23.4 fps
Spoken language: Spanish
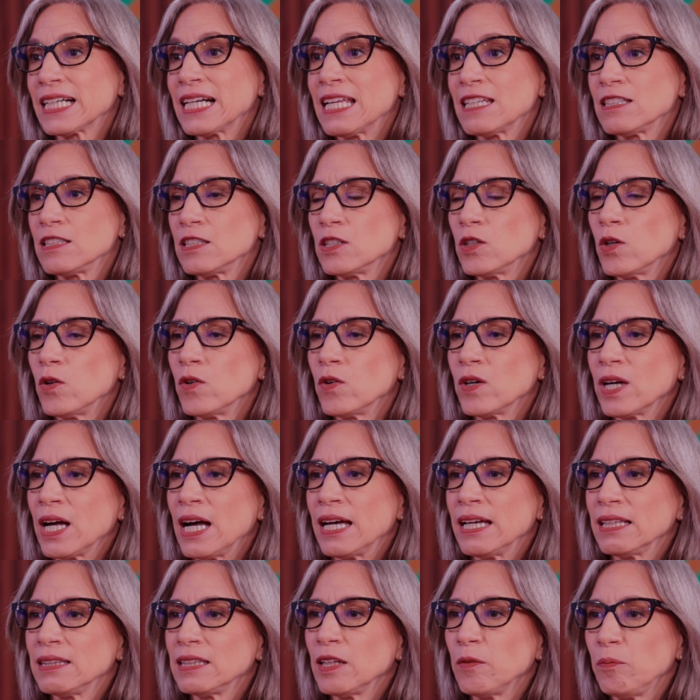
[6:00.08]
relación
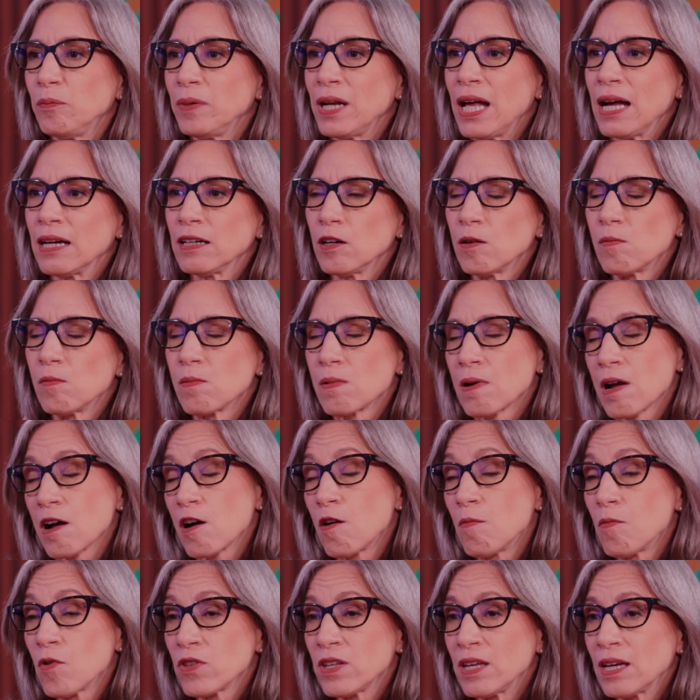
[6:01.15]
a este plan.
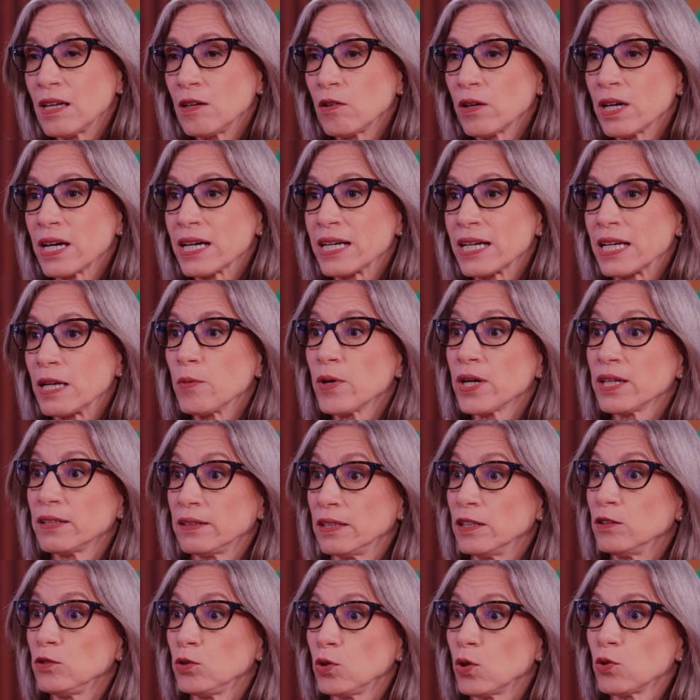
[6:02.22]
Como, dije, lo que queremos es que
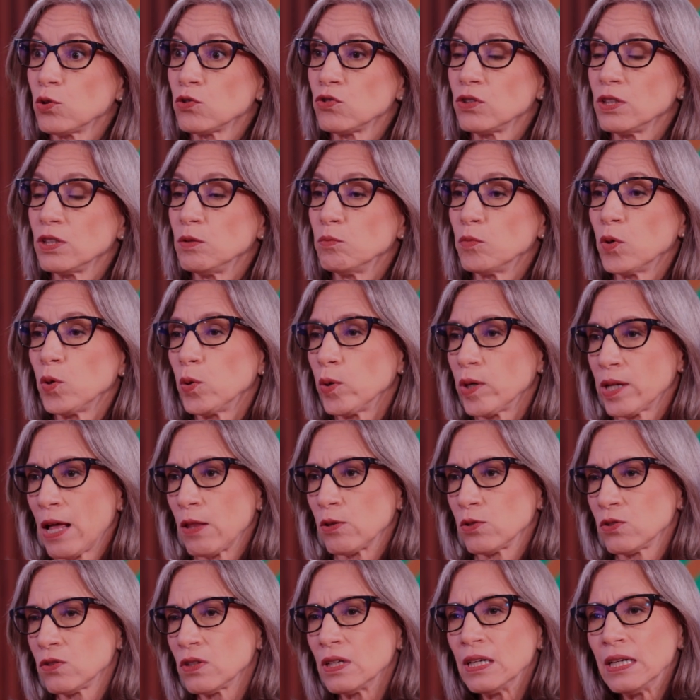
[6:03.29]
estén todos
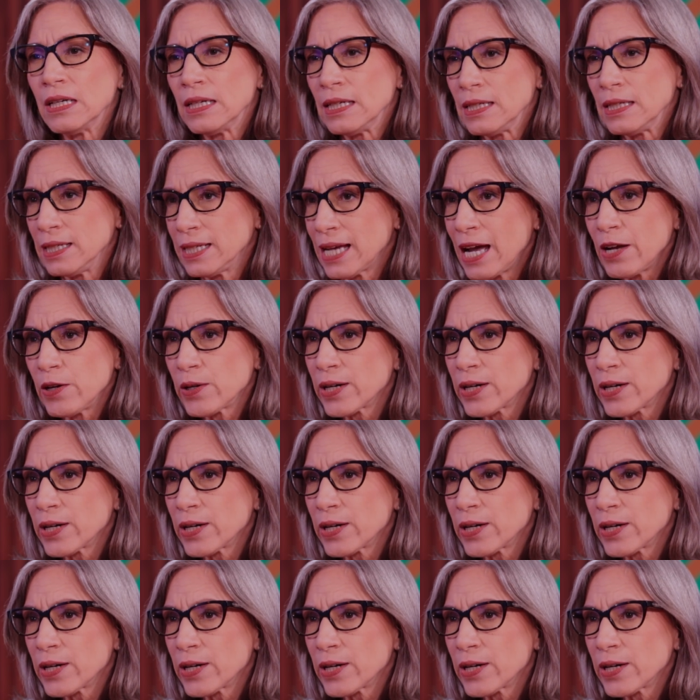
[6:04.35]
involucrados. Y hay